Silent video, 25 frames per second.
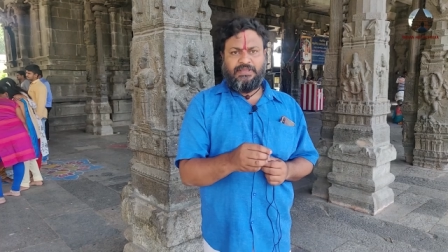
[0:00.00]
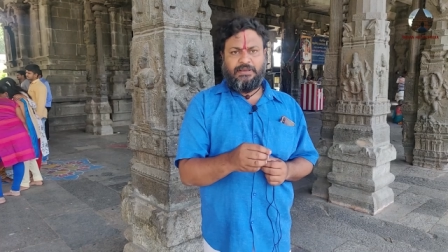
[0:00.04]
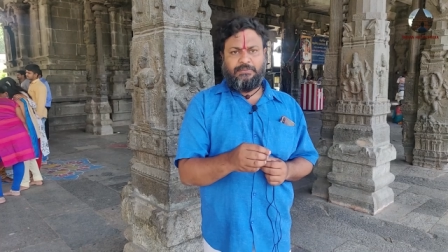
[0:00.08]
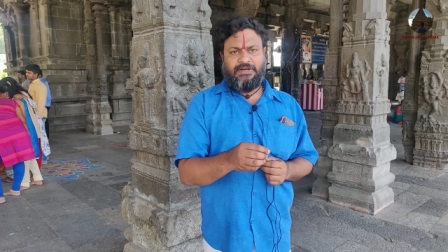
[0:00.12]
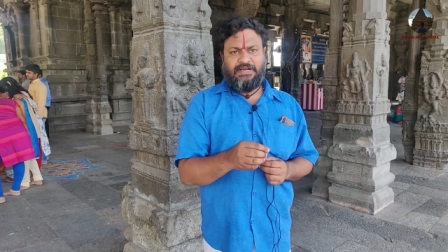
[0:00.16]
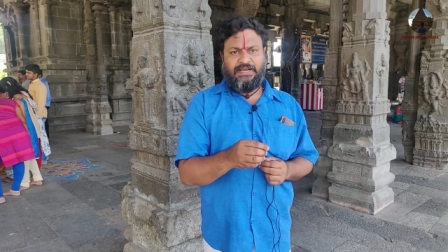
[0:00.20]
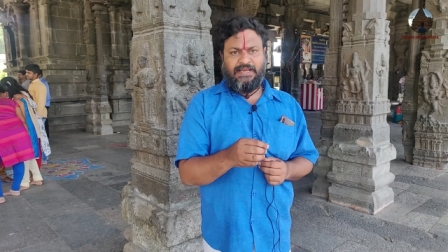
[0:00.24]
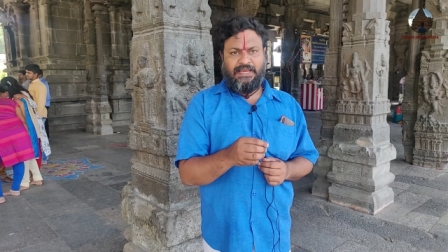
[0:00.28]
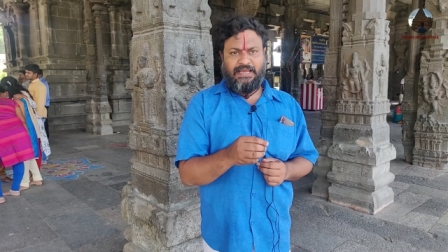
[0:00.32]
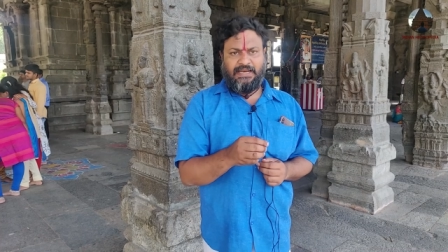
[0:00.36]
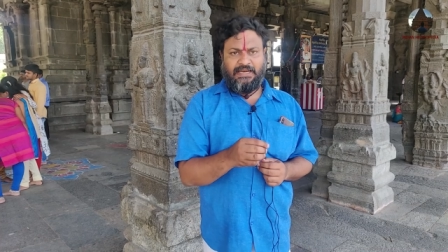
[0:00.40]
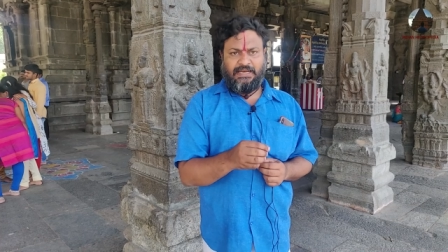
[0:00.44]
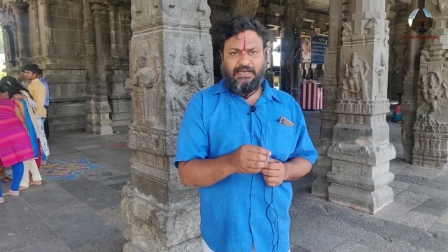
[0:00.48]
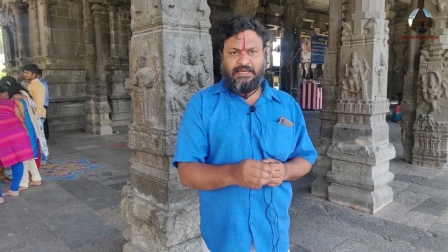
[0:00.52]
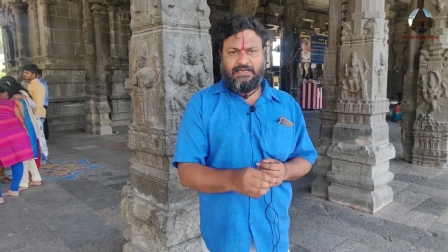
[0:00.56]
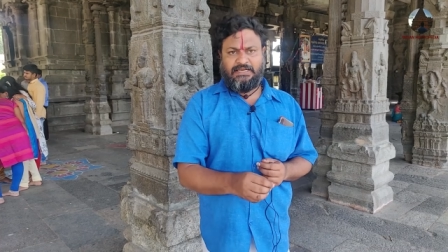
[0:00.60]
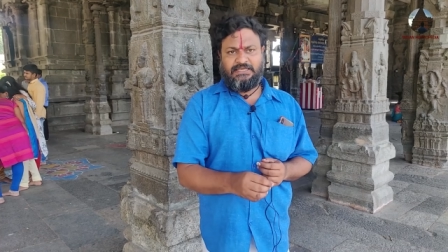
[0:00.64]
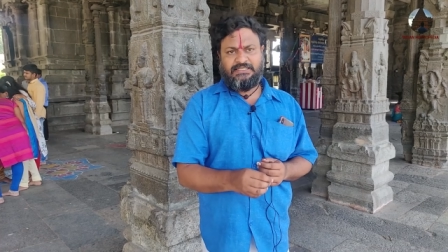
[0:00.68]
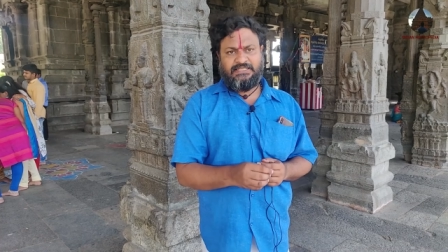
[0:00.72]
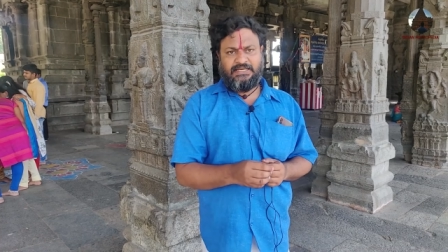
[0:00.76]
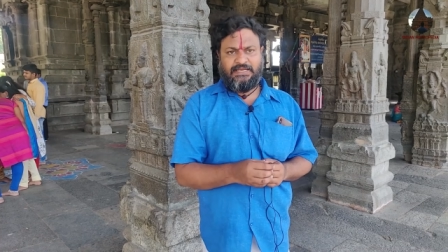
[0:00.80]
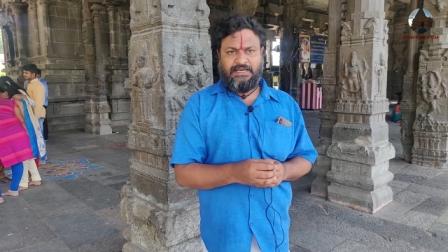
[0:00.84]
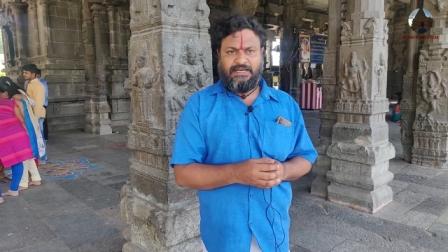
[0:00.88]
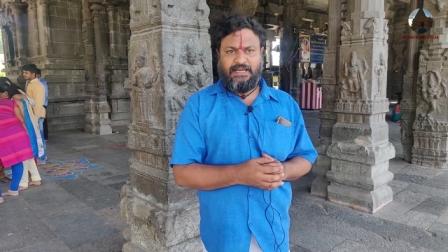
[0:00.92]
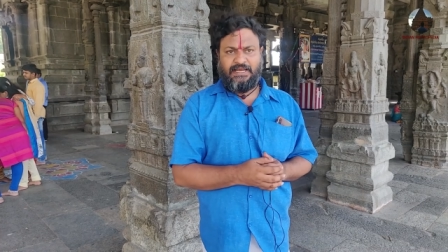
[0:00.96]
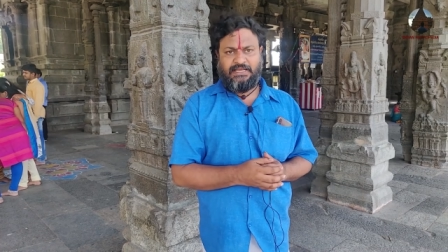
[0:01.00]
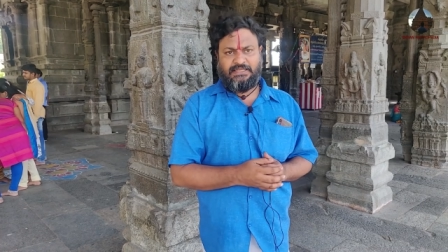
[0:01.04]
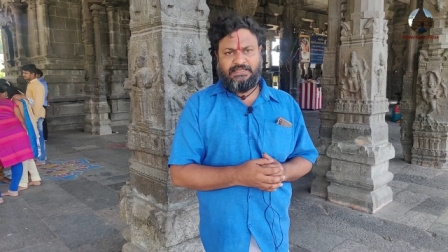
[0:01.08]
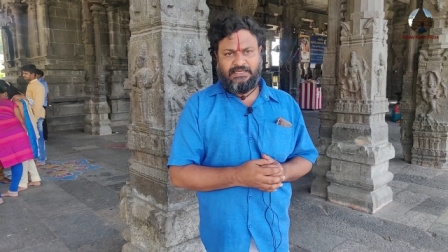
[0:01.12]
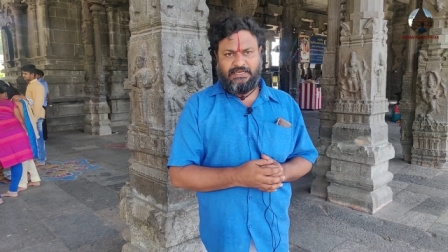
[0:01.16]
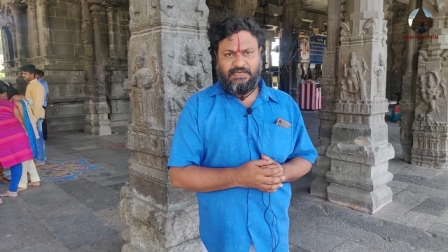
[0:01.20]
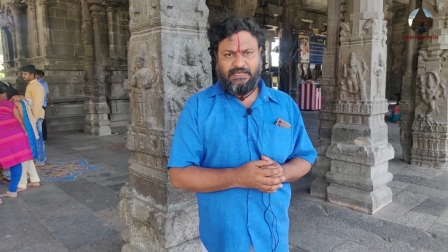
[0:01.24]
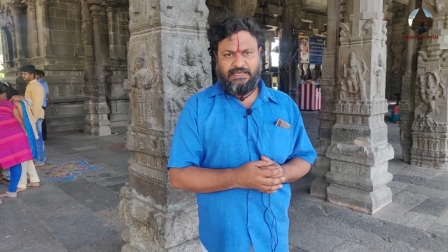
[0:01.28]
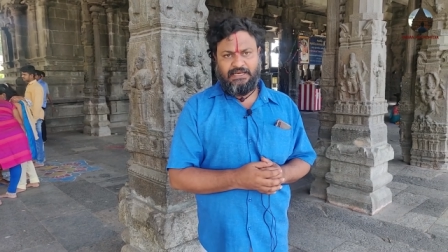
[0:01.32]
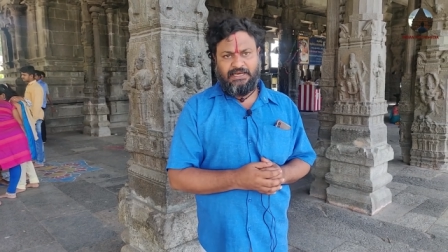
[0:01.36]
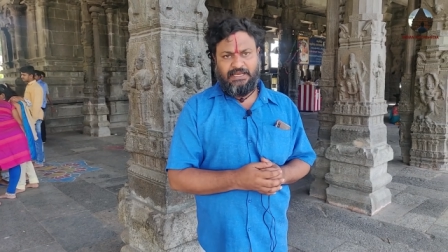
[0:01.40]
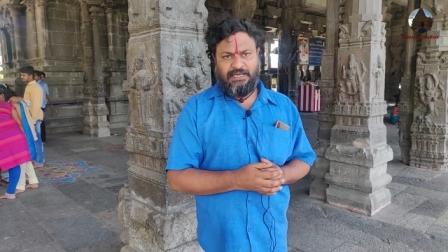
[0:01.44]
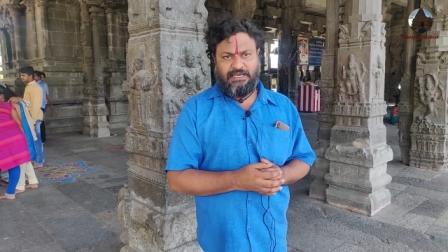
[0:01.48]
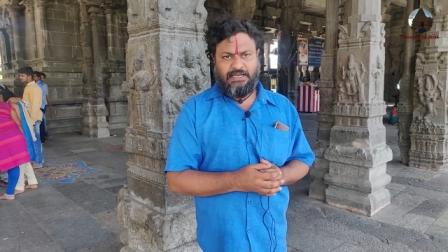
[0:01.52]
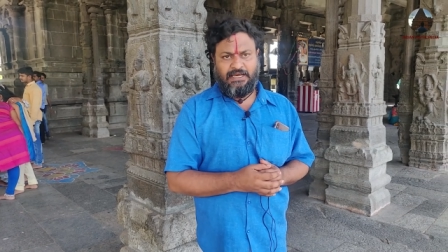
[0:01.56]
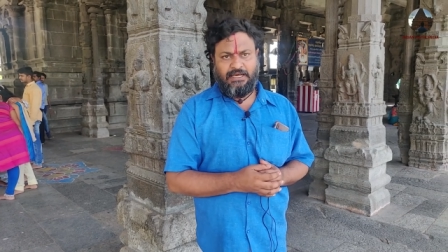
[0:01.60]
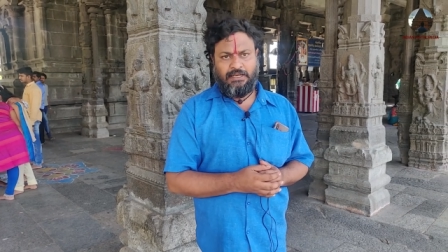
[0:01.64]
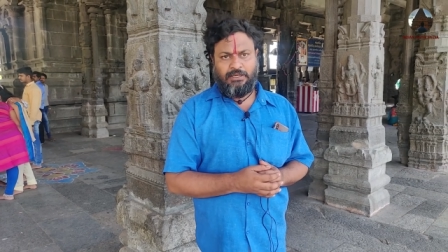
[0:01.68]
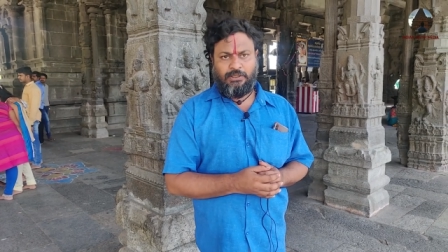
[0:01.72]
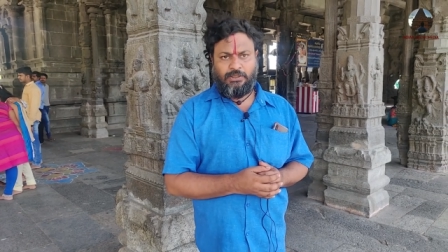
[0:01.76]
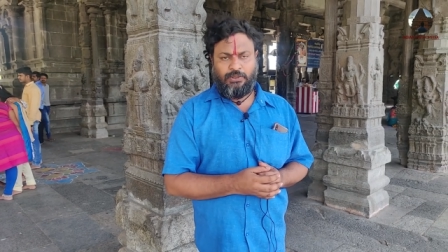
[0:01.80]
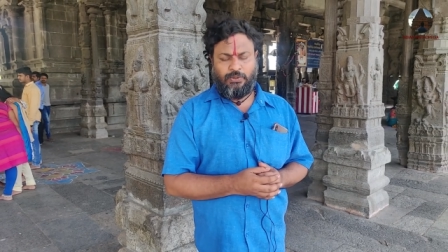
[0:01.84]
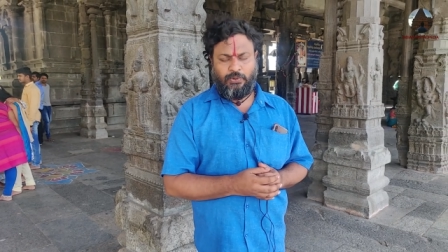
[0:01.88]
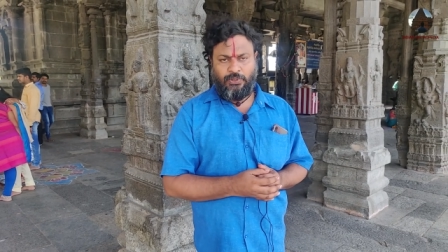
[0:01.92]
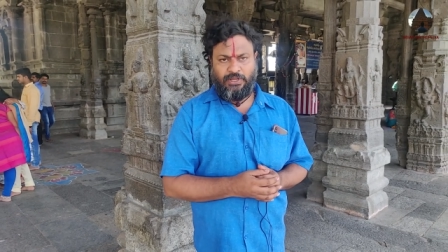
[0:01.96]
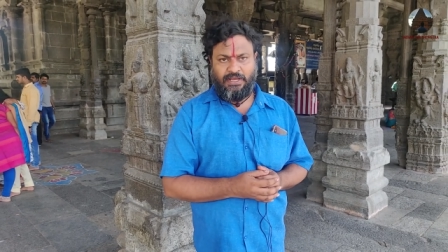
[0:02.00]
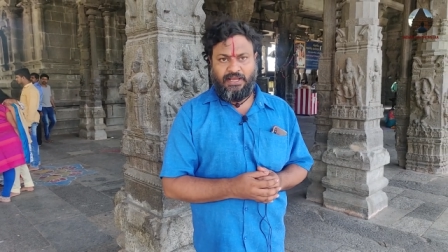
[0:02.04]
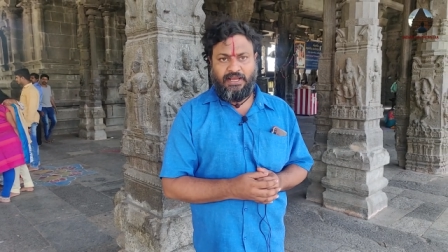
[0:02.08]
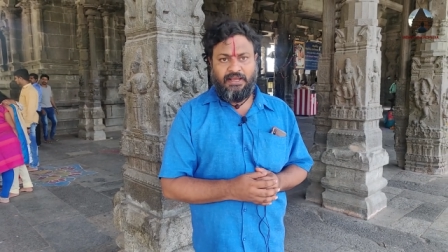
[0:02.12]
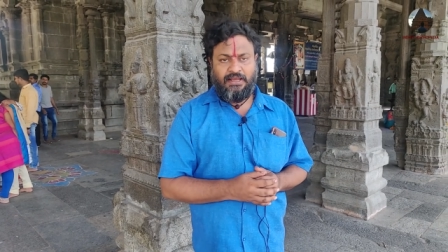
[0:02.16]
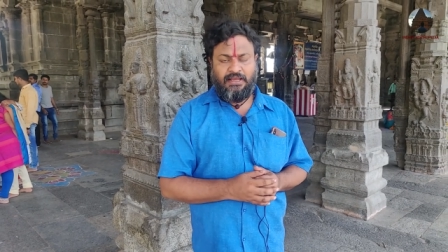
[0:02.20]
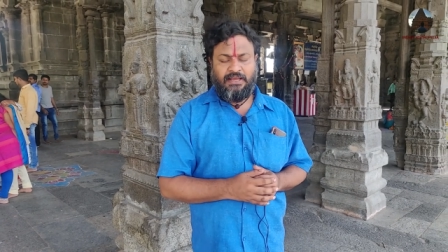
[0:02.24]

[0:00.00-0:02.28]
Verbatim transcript: நமக்கு என்னன்னு சரியா தெரியலைனாலும் கூட